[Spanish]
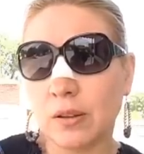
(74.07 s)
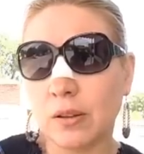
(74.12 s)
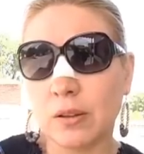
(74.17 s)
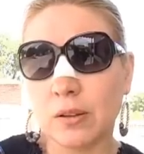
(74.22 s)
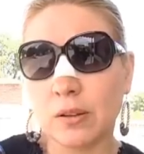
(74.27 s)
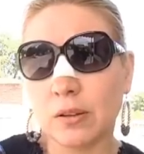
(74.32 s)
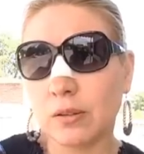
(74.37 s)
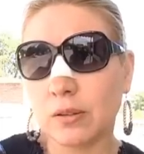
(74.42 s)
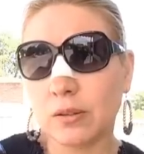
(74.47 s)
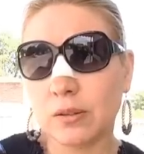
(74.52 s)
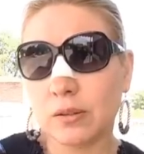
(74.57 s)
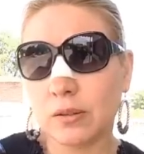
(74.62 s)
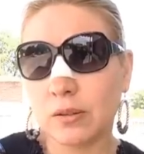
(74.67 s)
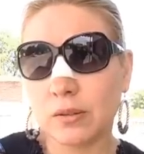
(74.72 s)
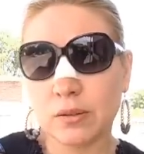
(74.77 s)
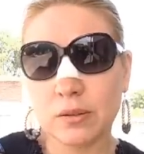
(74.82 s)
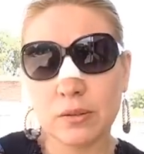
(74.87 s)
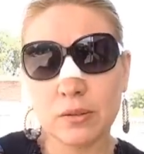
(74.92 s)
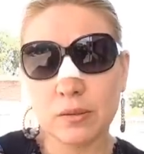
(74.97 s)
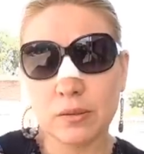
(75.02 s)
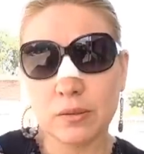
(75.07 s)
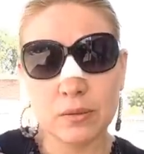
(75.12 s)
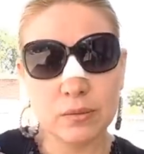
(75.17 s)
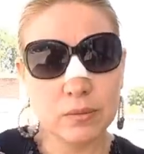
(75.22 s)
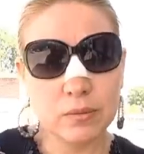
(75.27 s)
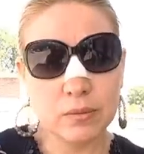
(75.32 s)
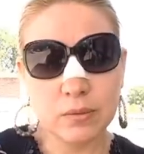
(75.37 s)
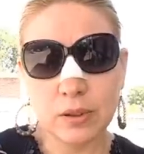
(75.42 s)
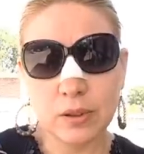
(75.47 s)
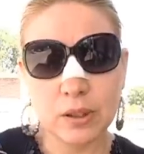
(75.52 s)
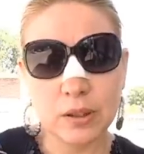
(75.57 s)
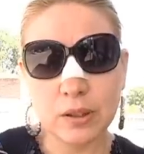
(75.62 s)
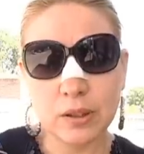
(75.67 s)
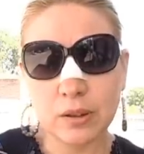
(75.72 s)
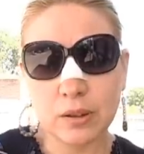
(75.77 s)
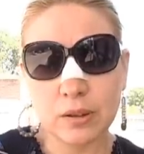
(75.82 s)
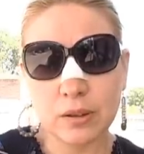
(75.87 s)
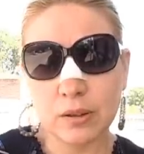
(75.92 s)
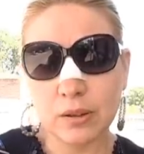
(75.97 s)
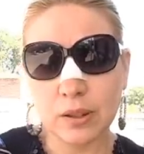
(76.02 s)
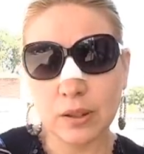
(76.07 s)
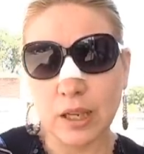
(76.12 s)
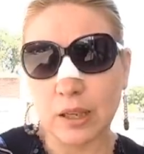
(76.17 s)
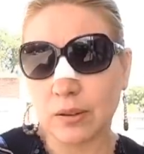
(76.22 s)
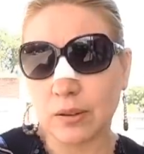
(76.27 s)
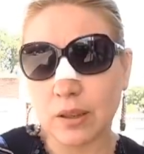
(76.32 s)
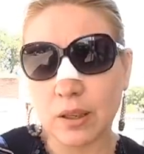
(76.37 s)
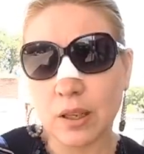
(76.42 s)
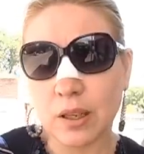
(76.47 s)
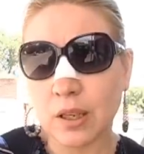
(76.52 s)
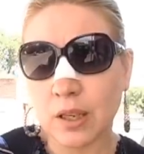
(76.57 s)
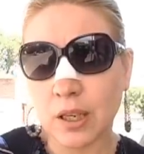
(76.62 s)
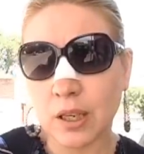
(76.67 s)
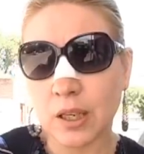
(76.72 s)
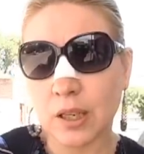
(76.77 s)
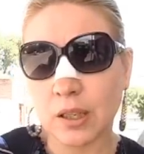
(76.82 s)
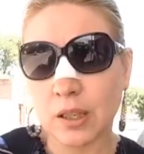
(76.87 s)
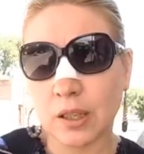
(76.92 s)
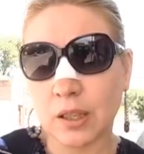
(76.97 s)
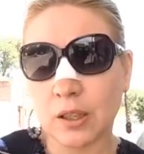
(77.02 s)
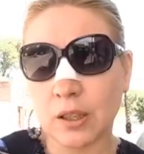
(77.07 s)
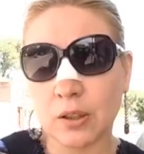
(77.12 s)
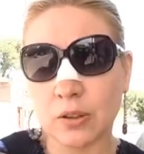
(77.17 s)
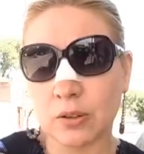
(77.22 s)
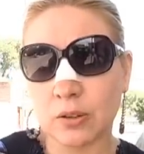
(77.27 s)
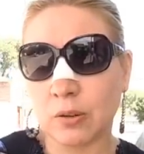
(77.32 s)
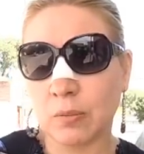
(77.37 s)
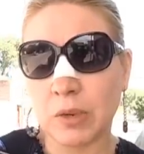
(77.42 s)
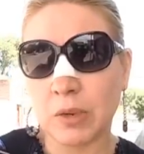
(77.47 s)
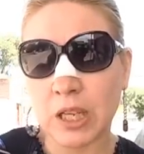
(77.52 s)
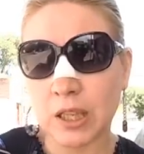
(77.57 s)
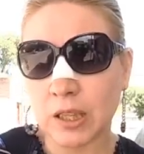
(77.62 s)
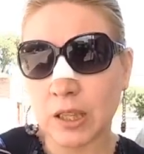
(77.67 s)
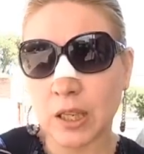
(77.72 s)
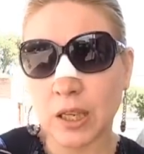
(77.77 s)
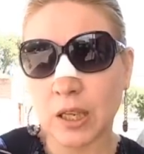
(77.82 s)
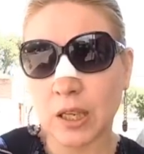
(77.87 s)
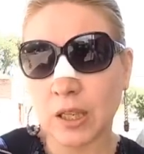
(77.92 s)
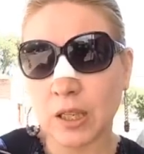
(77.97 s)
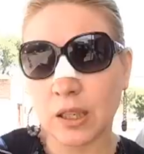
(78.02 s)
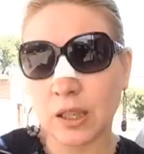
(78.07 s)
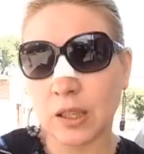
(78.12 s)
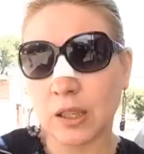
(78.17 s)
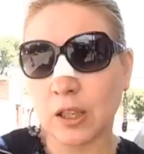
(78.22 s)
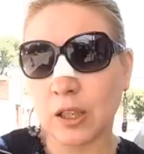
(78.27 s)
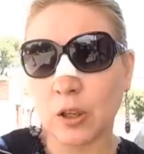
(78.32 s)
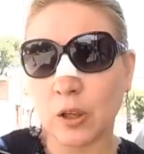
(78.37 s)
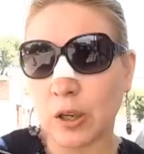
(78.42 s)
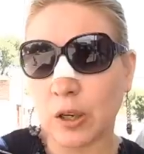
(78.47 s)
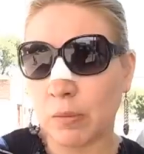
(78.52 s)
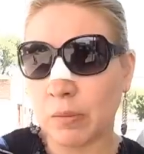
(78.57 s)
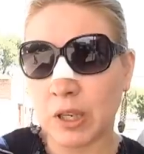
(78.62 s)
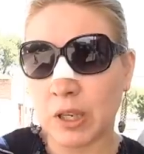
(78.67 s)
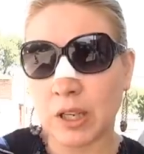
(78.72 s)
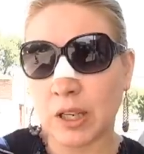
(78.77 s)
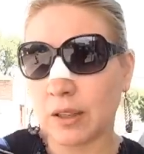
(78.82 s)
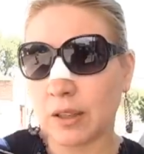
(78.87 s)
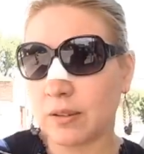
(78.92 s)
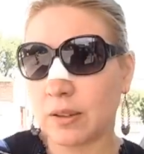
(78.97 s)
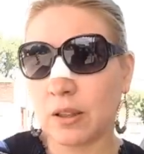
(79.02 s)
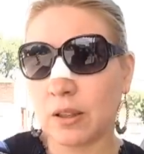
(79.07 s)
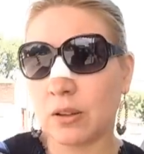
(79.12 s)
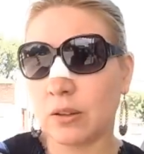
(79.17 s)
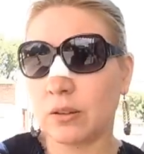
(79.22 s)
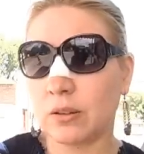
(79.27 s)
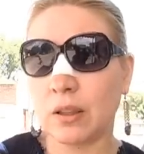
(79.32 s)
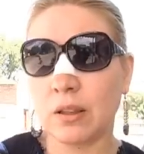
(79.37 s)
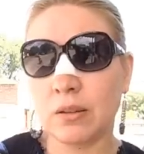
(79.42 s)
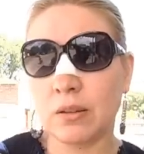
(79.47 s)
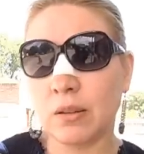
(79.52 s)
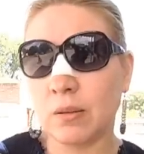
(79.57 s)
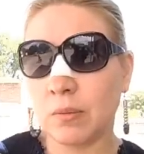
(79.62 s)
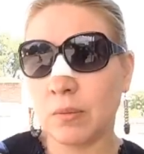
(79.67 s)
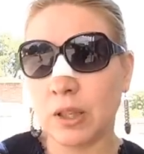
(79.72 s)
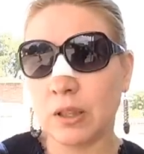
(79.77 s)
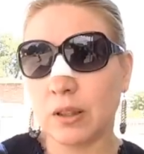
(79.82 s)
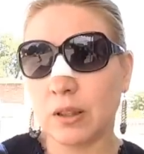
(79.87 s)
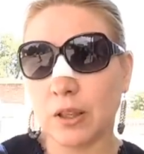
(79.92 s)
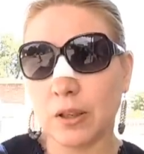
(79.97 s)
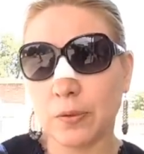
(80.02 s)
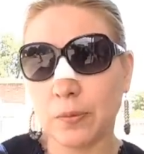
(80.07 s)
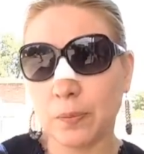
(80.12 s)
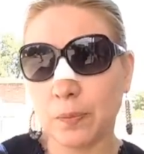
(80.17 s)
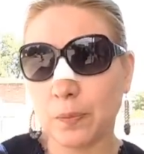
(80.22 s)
los eh, castigue y que los someta y que los amenace constantemente.